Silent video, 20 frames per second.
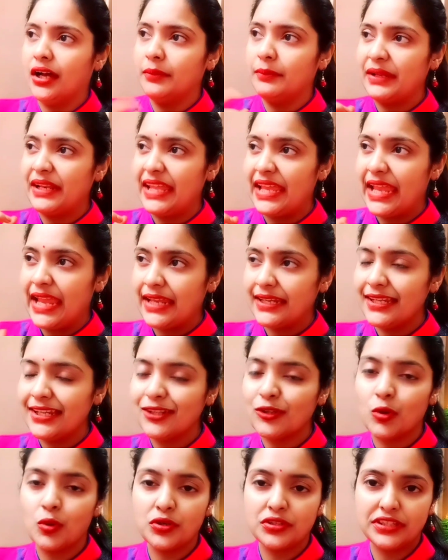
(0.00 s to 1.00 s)
মানে এডিট
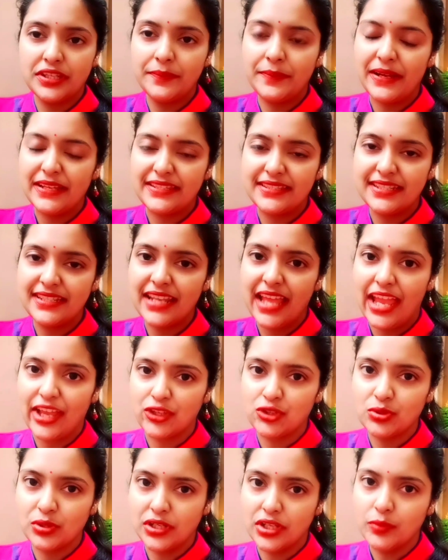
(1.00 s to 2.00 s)
করতে পারছি না
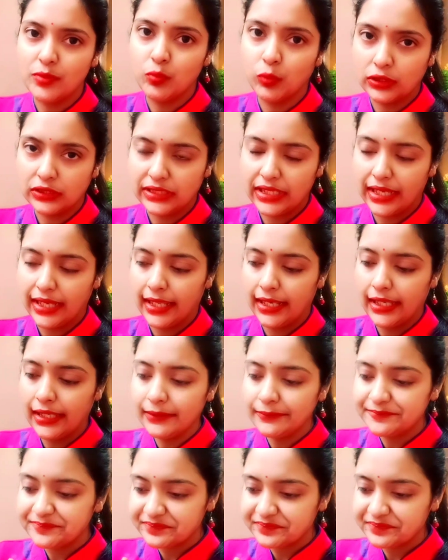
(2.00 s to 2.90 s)
অ্যাকচুয়ালি বলতে গেলে